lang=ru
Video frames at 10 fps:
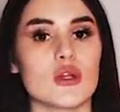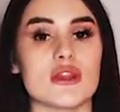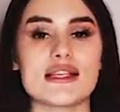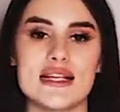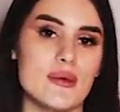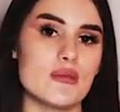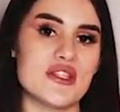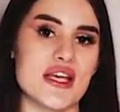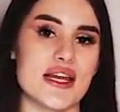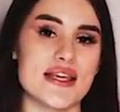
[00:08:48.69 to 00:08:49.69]
Вот на самом
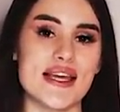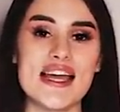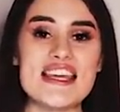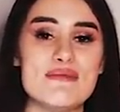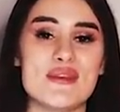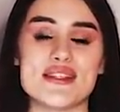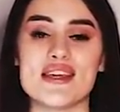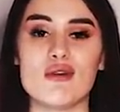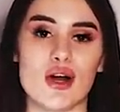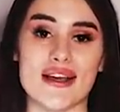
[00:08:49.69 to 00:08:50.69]
деле я и без
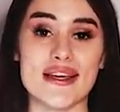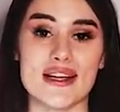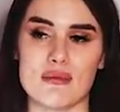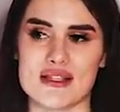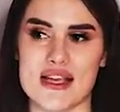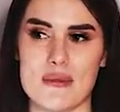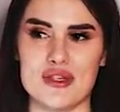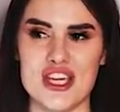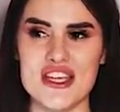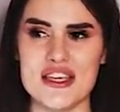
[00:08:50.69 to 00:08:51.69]
его каких-либо
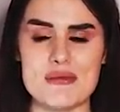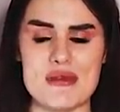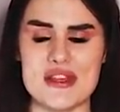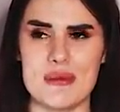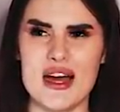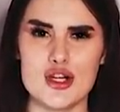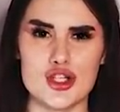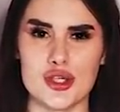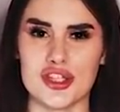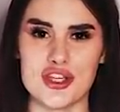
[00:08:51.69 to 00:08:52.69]
сообщений понимаю,
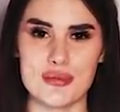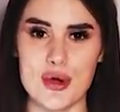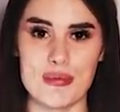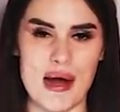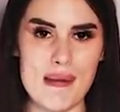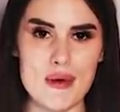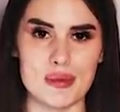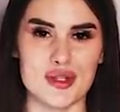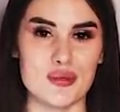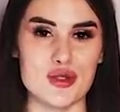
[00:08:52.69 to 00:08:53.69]
что это не мой папа,
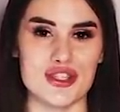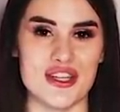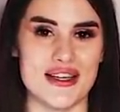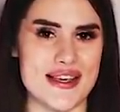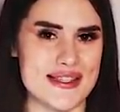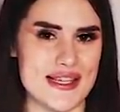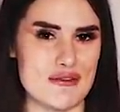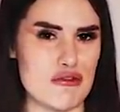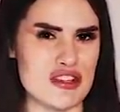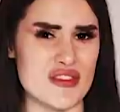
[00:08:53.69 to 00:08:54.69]
потому что если
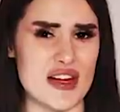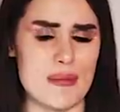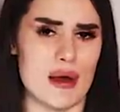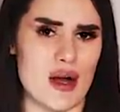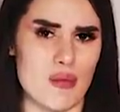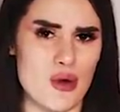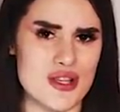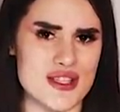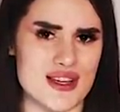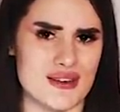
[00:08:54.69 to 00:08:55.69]
его вызвали по
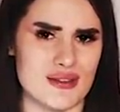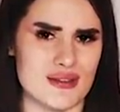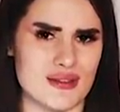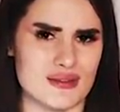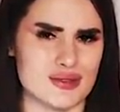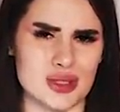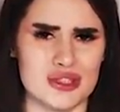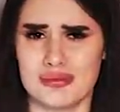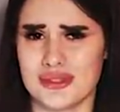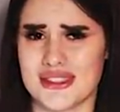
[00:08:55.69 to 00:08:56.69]
работе, э, он
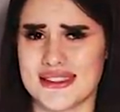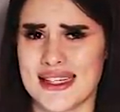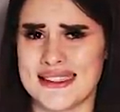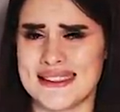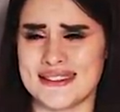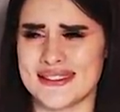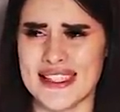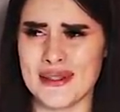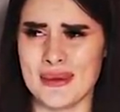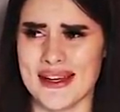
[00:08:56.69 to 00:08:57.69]
не будет тратить
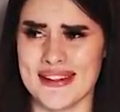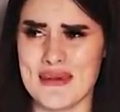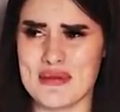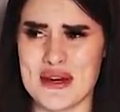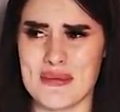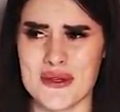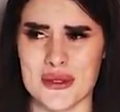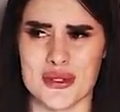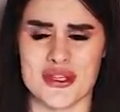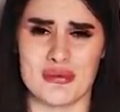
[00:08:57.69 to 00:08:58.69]
время на
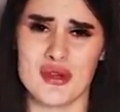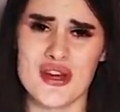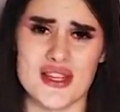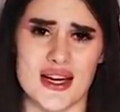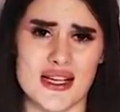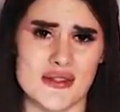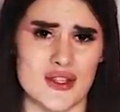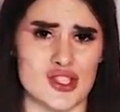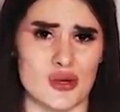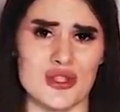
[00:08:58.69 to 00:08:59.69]
переписку со мной и
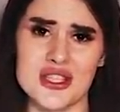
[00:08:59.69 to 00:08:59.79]
доказывать, что он